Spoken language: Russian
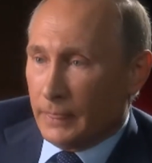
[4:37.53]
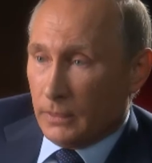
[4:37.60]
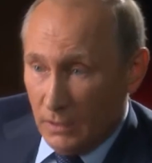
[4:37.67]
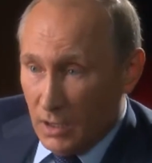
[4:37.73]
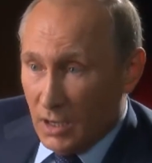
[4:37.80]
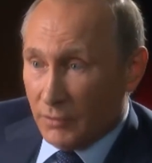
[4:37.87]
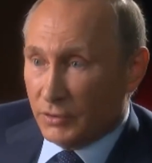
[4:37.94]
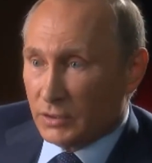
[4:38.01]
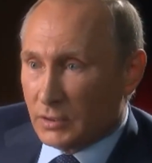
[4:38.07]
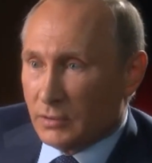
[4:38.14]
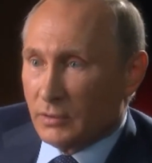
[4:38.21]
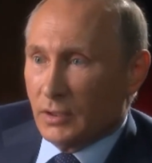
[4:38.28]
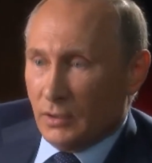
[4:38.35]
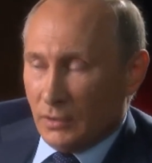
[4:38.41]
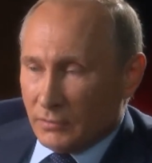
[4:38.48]
Да, да в,
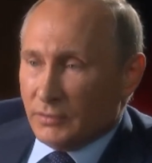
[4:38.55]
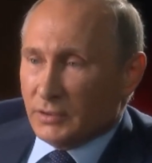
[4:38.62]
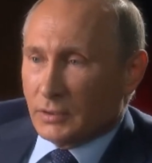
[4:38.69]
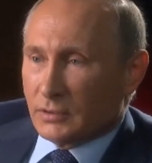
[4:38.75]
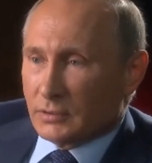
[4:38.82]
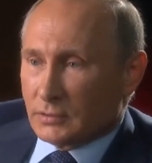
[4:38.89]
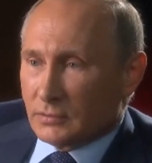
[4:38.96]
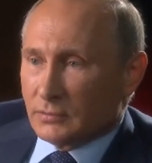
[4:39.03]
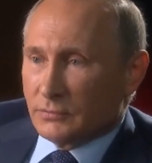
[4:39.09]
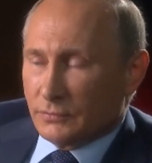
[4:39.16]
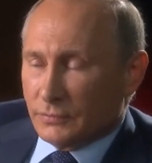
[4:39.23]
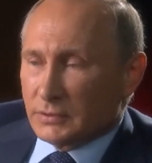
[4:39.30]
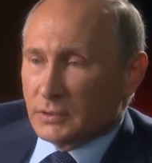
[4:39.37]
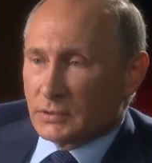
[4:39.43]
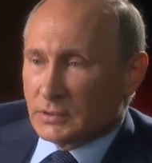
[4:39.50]
этой, в, этой,
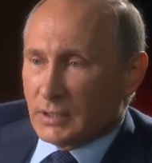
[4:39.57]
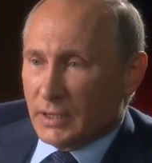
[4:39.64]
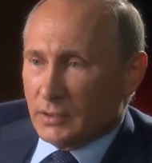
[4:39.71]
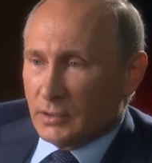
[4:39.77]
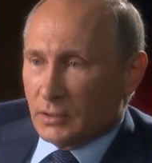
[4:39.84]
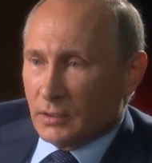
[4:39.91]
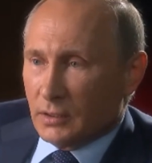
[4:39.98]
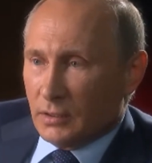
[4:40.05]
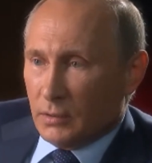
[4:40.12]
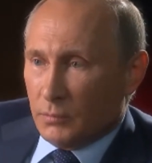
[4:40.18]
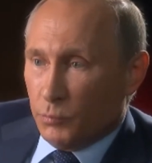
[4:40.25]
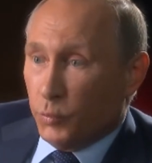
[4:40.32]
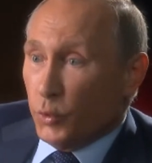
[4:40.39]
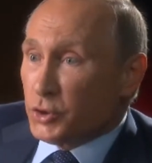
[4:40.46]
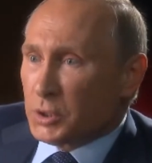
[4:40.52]
в этой стране.
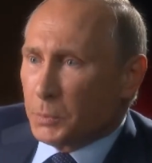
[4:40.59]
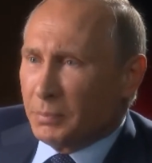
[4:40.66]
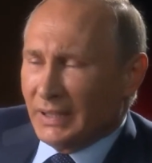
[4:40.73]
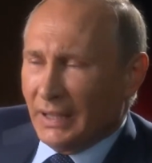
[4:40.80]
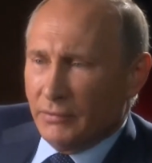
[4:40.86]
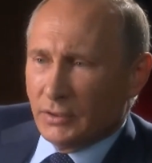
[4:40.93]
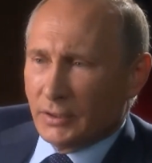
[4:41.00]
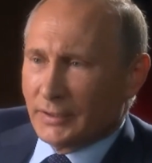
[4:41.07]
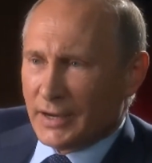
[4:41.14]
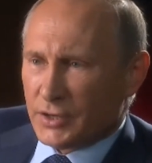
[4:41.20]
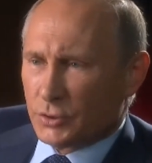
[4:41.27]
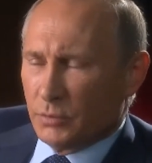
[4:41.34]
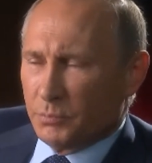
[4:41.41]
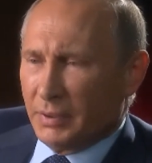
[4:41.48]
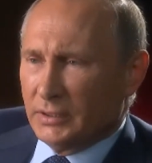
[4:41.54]
Больше половины
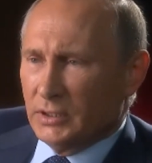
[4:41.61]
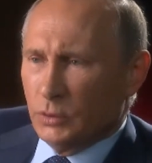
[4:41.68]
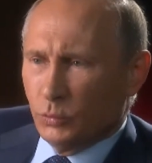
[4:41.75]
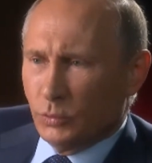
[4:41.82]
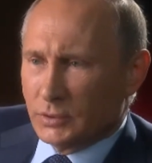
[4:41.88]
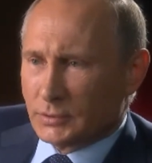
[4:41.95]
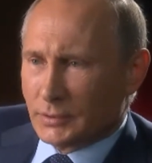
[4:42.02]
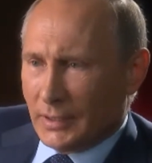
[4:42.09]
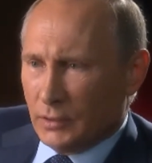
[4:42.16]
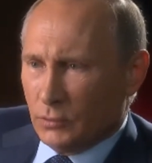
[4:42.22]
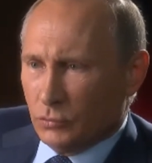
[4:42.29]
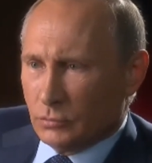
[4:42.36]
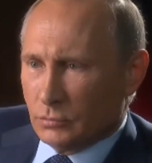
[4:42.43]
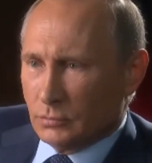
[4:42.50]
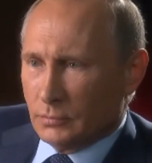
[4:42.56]
граждан покинули
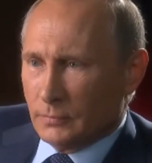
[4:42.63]
страну.